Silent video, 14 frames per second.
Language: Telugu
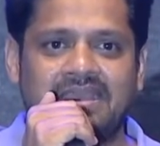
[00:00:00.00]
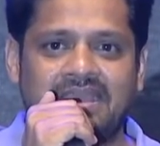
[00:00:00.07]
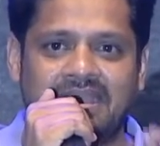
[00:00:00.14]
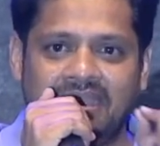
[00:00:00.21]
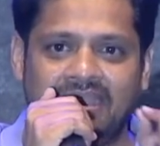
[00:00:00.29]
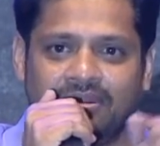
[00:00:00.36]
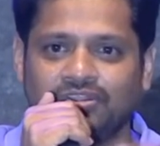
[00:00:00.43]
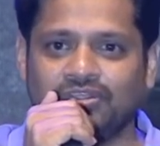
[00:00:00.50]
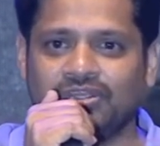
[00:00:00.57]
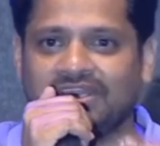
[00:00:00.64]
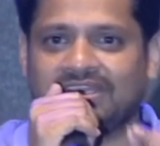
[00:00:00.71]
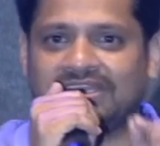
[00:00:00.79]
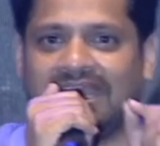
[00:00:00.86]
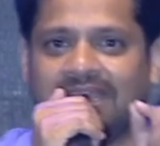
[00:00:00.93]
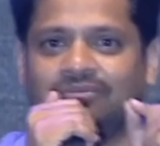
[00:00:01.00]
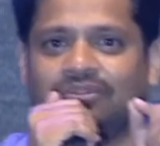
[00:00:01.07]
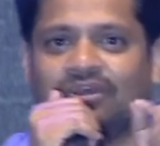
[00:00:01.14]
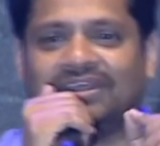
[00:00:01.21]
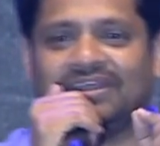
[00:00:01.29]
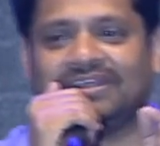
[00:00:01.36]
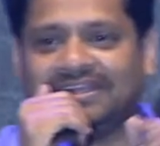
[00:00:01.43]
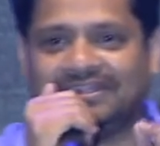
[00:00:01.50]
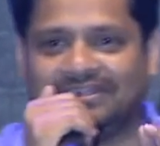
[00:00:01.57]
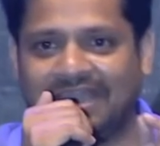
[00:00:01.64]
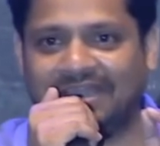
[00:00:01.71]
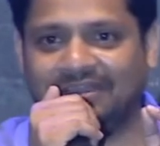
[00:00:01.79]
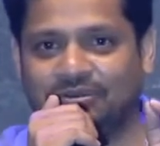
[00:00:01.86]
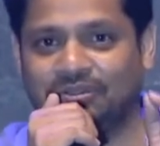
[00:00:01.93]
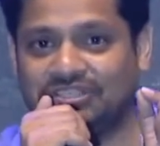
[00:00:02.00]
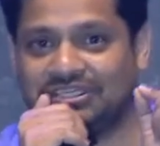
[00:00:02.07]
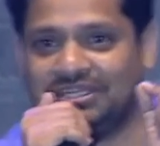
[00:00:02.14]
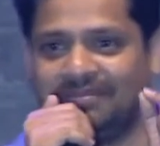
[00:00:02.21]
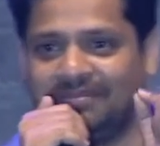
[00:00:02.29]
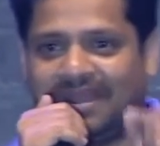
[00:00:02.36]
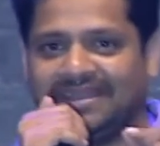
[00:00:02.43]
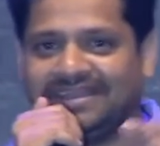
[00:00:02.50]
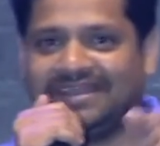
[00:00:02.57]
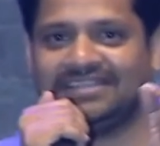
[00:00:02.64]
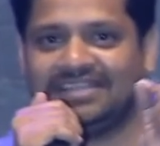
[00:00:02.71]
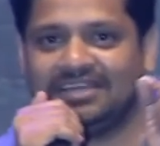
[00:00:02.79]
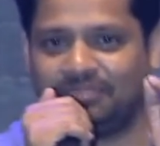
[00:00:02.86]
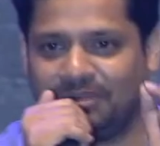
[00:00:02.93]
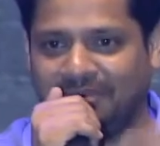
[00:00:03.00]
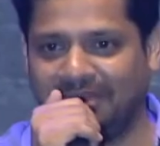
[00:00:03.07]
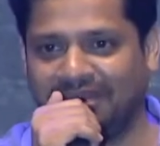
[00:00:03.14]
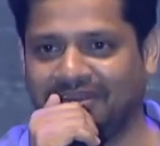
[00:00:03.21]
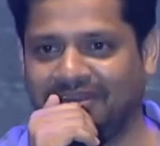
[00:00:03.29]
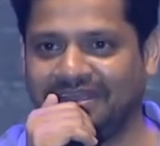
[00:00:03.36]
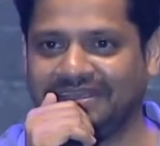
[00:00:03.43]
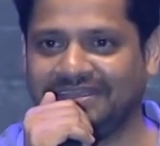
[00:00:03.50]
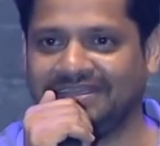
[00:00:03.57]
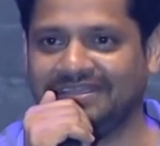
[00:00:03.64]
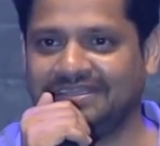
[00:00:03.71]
ఏ రోజు నాకు టైం దొరకట్లేదు ఆయన గురించి నేను మాట్లాడటానికి ప్రిపేర్ అవ్వడానికి